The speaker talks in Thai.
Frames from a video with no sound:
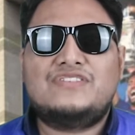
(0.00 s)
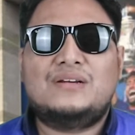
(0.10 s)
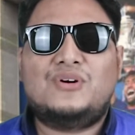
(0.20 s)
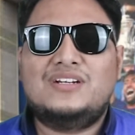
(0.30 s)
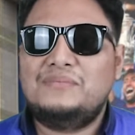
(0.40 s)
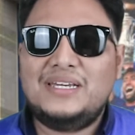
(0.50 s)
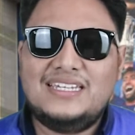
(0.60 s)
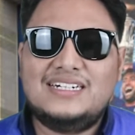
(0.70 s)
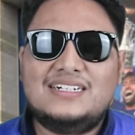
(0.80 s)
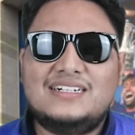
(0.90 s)
แฟนบอลไม่เย
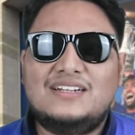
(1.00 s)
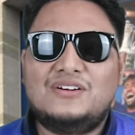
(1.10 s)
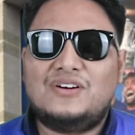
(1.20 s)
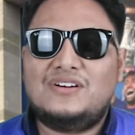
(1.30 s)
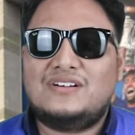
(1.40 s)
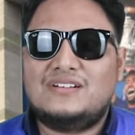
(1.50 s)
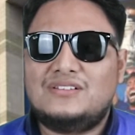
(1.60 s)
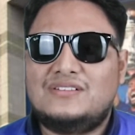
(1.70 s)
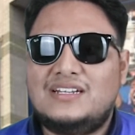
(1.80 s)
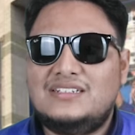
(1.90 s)
อะแล้วก็ตอ
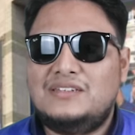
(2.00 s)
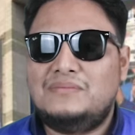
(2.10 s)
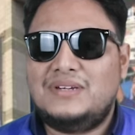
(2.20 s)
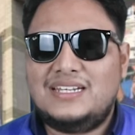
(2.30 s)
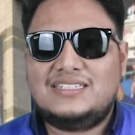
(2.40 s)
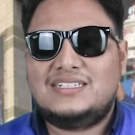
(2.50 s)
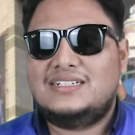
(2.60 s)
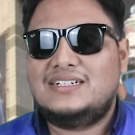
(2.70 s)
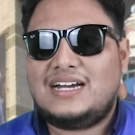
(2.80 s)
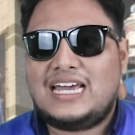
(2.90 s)
นนั้นที่ไม่ได้เจอ
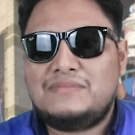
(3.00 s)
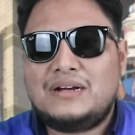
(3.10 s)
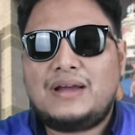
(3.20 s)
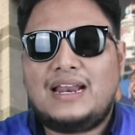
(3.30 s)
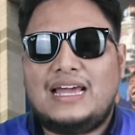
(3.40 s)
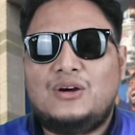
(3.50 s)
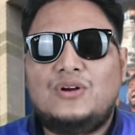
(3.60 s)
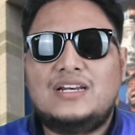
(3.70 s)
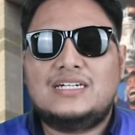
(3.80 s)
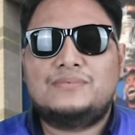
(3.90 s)
ใครมากมายหลายคน
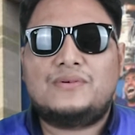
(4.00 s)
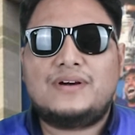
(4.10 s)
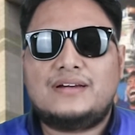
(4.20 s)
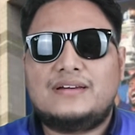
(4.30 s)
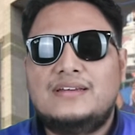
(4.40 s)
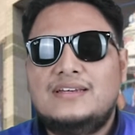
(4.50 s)
เลยเพราะว่า